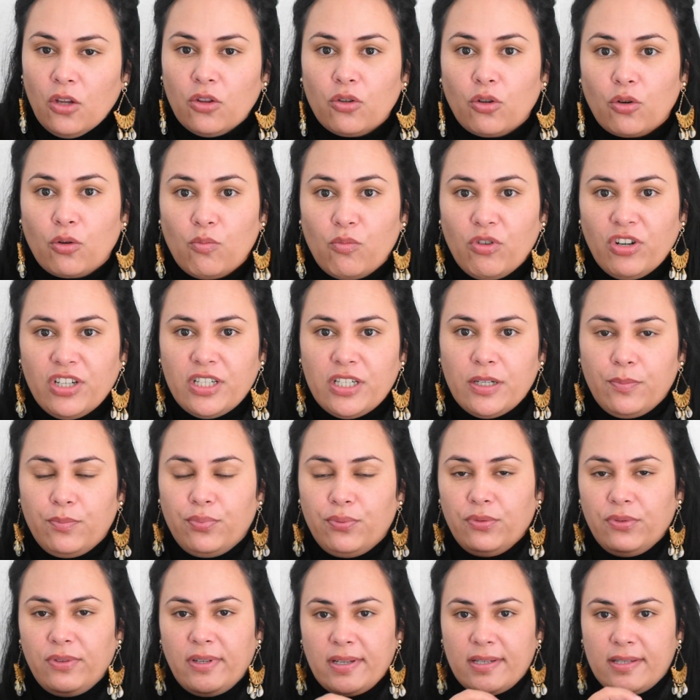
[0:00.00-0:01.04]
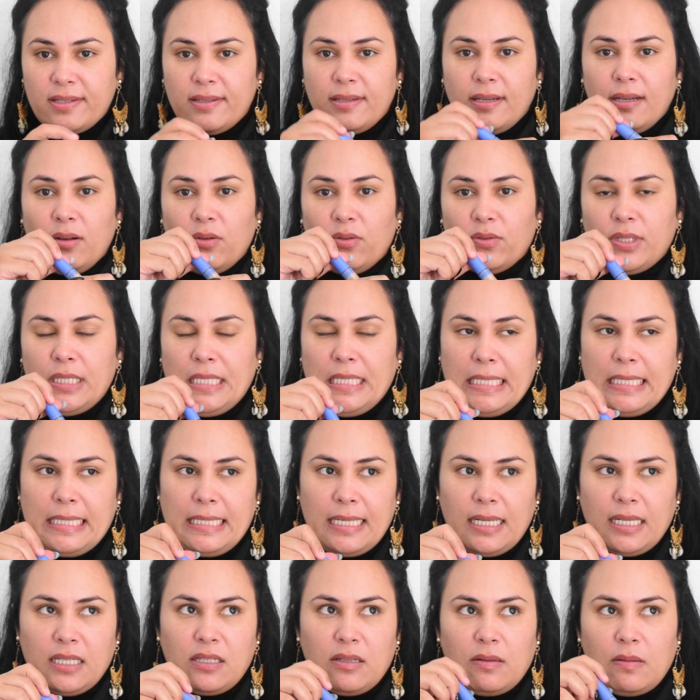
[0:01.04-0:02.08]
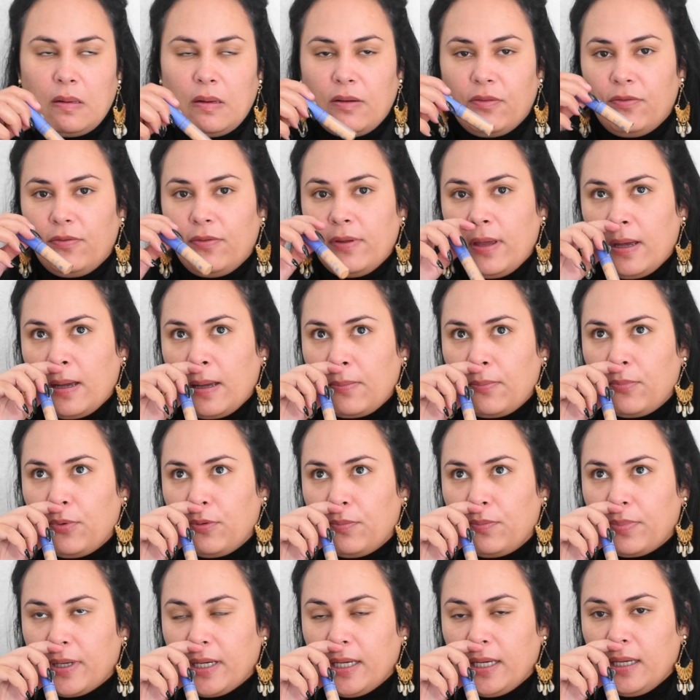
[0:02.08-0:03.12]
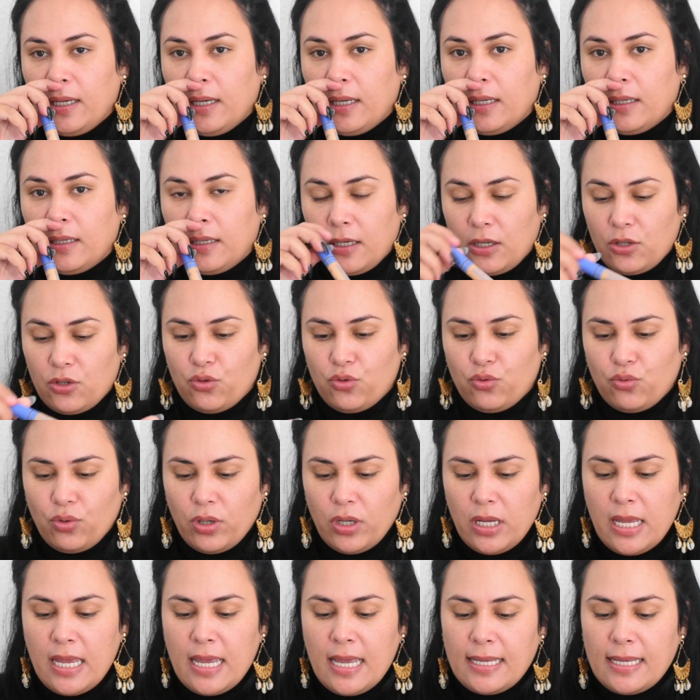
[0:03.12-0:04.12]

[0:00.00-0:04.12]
Donc moi j'ai pu tester l'anticerne, ça va faire à peu près 15 jours.